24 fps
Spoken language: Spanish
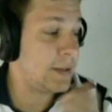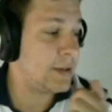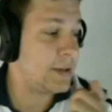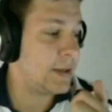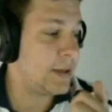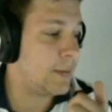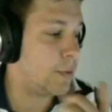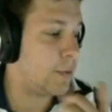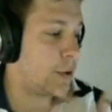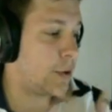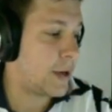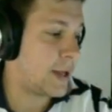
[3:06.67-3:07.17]

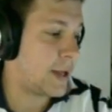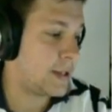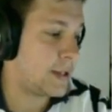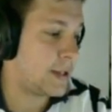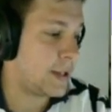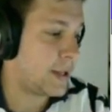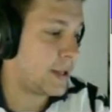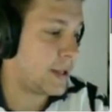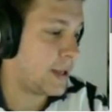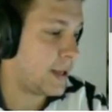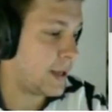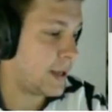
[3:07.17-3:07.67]
Tribunal
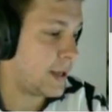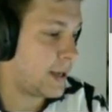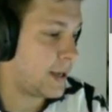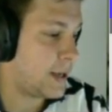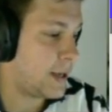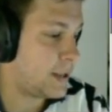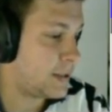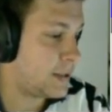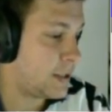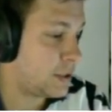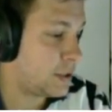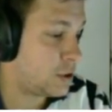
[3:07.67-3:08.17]

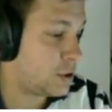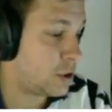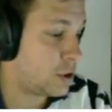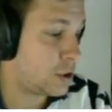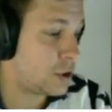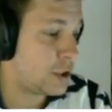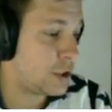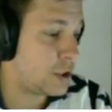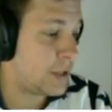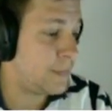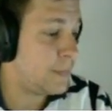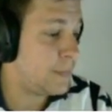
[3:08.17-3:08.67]
de,
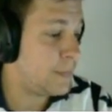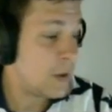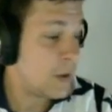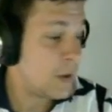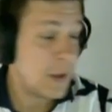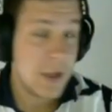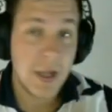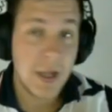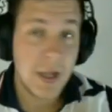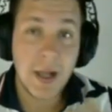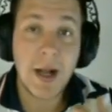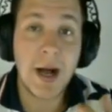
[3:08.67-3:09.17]
Georgia
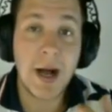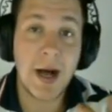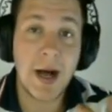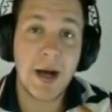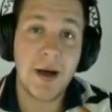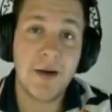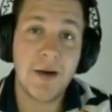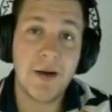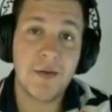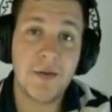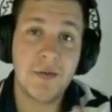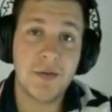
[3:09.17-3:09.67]

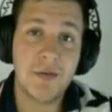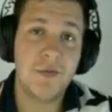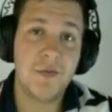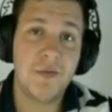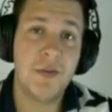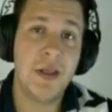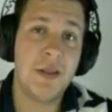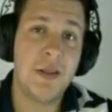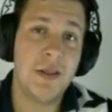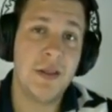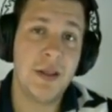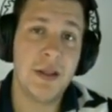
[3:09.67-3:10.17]
ha
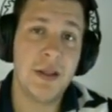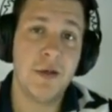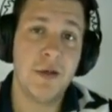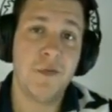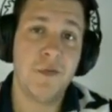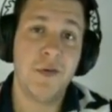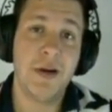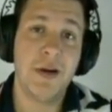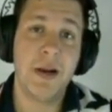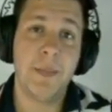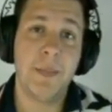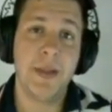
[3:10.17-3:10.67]
decidido
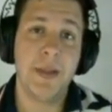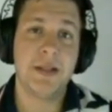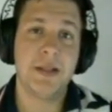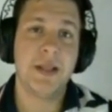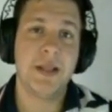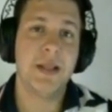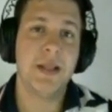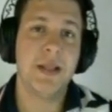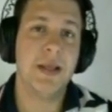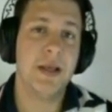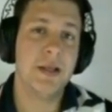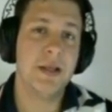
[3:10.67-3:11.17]

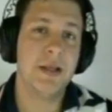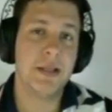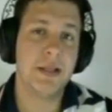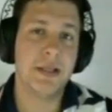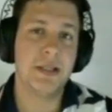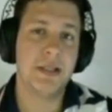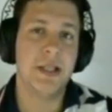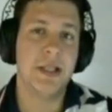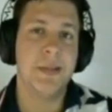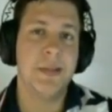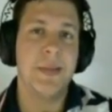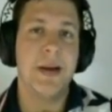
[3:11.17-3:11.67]
finalmente
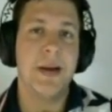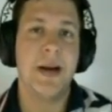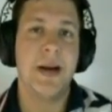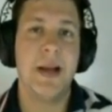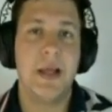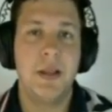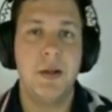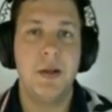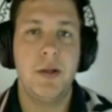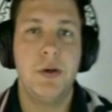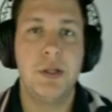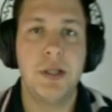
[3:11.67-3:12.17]
desestimar la
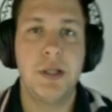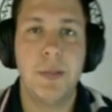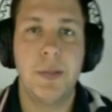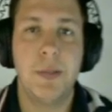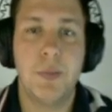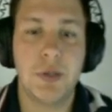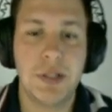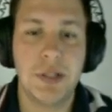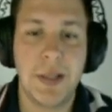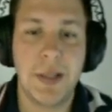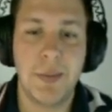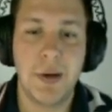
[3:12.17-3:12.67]
acción
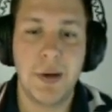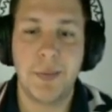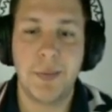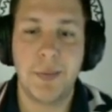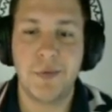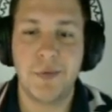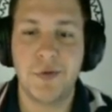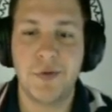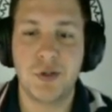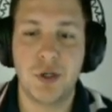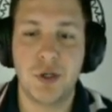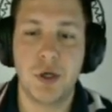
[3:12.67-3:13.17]
interpuesta por el
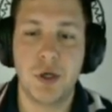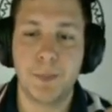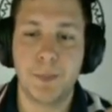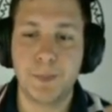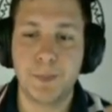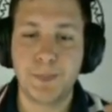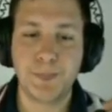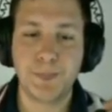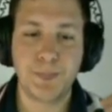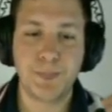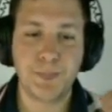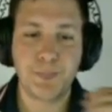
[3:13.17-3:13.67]
profesor.
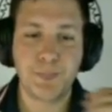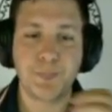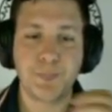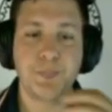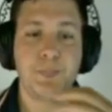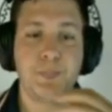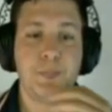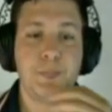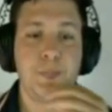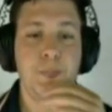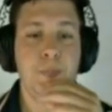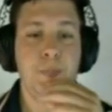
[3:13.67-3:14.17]

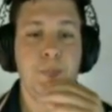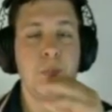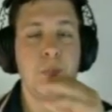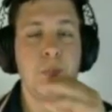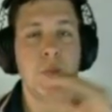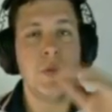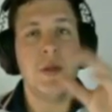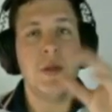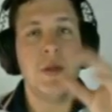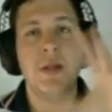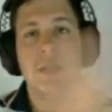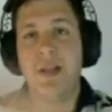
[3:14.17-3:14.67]

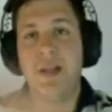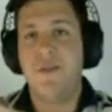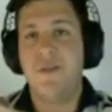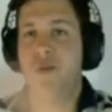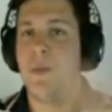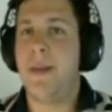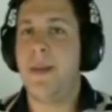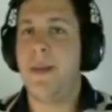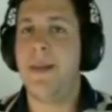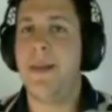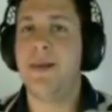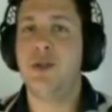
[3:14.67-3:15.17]
De
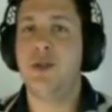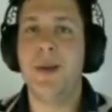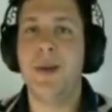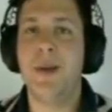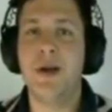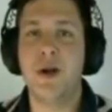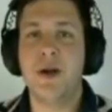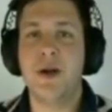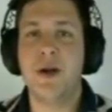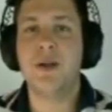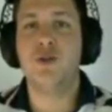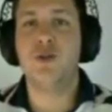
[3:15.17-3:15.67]
forma más o
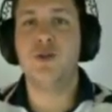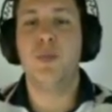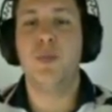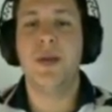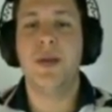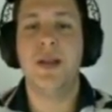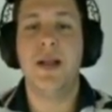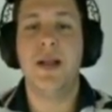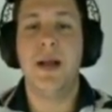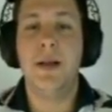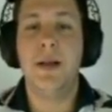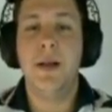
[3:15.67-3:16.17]
menos
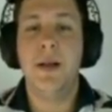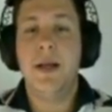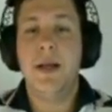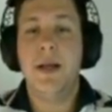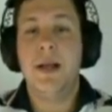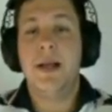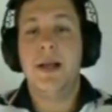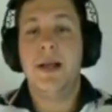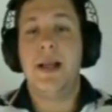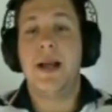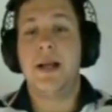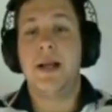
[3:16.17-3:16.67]
resumida,
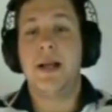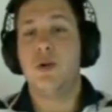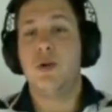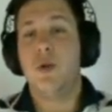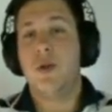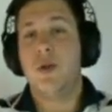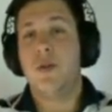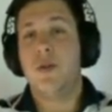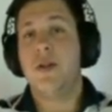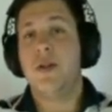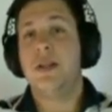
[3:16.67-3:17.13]
la resolución del